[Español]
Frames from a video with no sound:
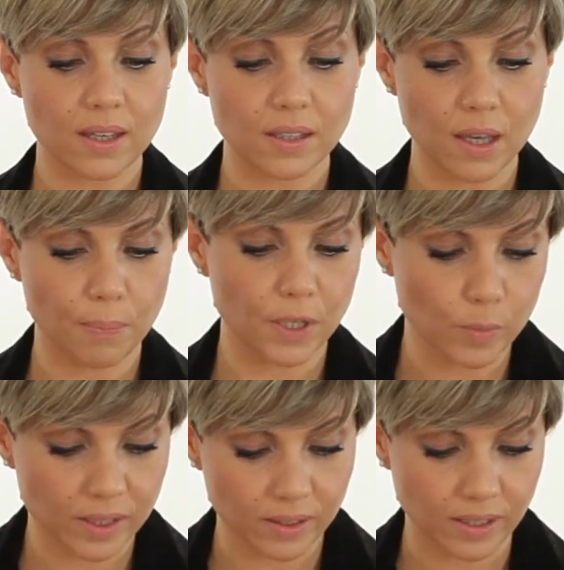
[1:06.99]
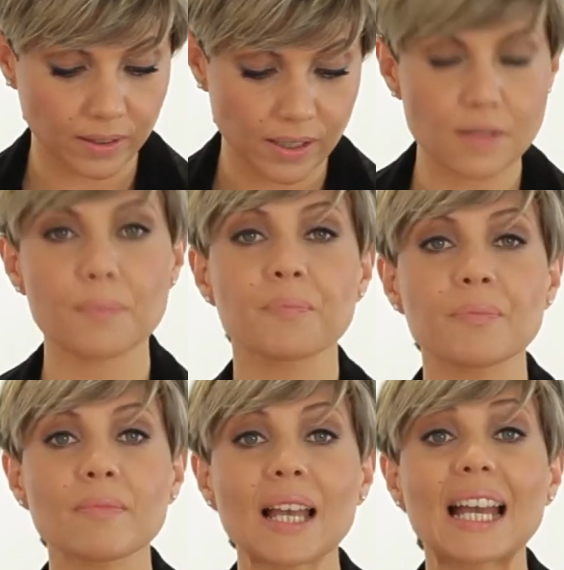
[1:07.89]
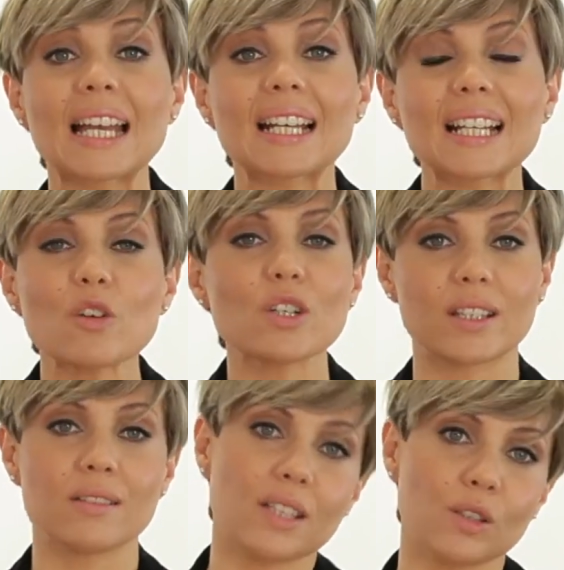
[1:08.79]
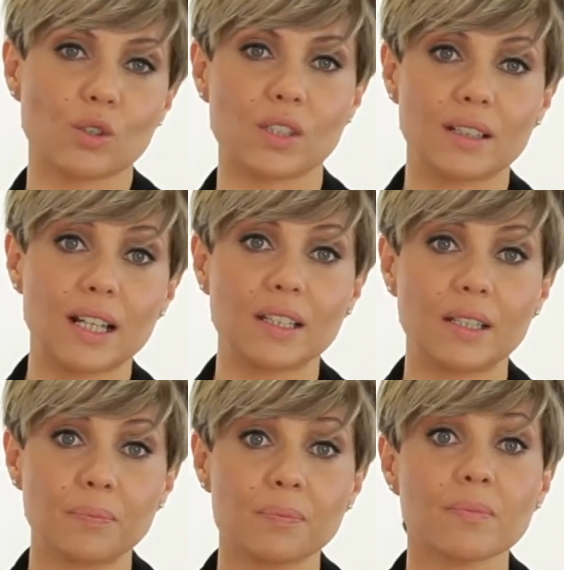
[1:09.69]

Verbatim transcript: y espero me entiendas. Claro que te entiendo, Sidlali.